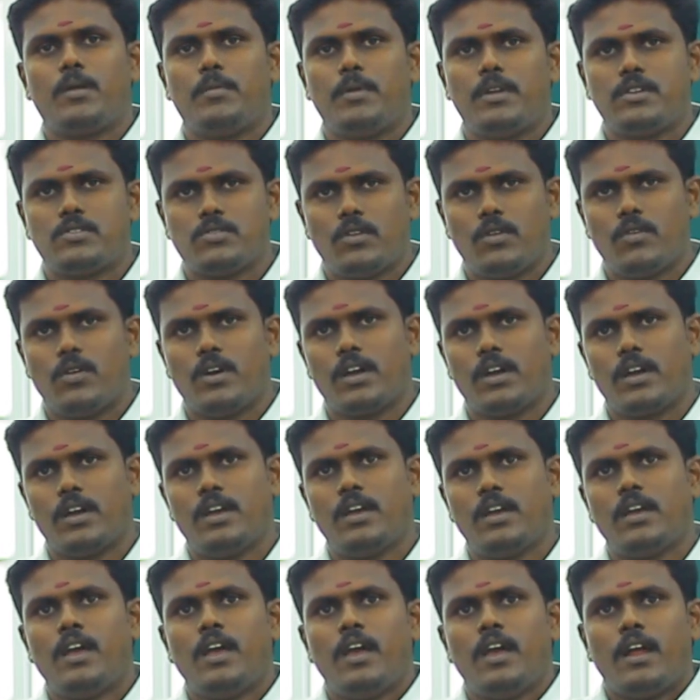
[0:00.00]
அப்படின்னு சொல்லுவாங்க
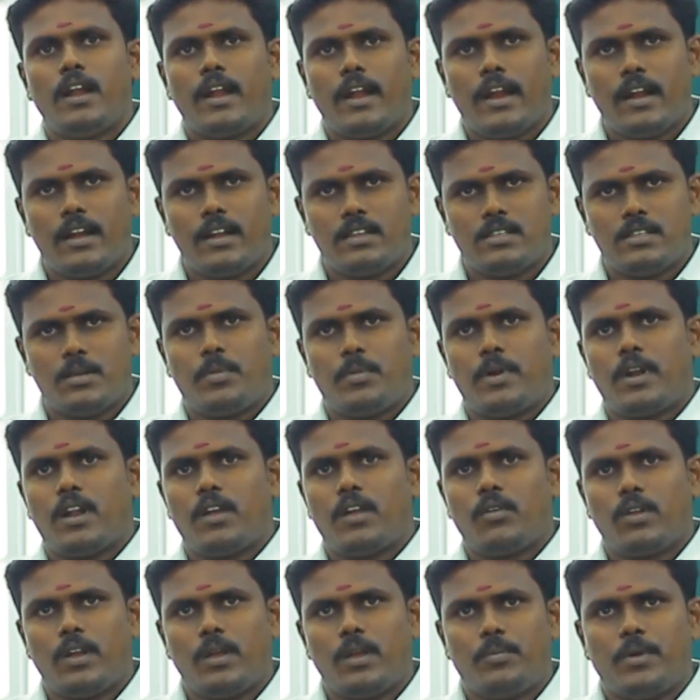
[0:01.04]
நைட்ரஜன்
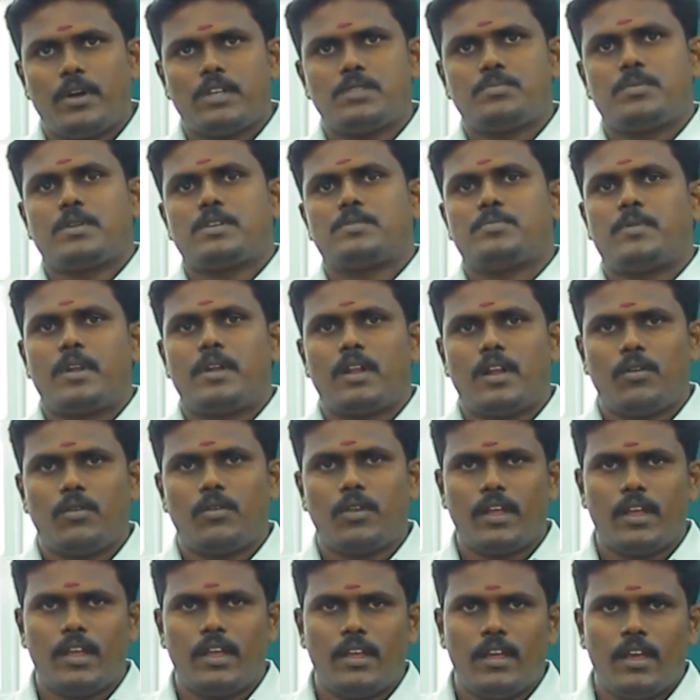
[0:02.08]
பற்றாக்குறை பாஸ்பரஸ்
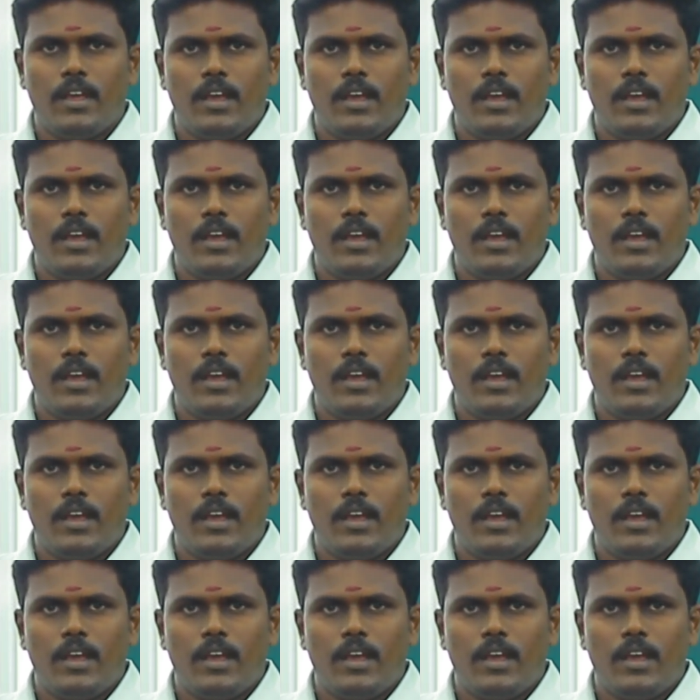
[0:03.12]
பற்றாக்குறை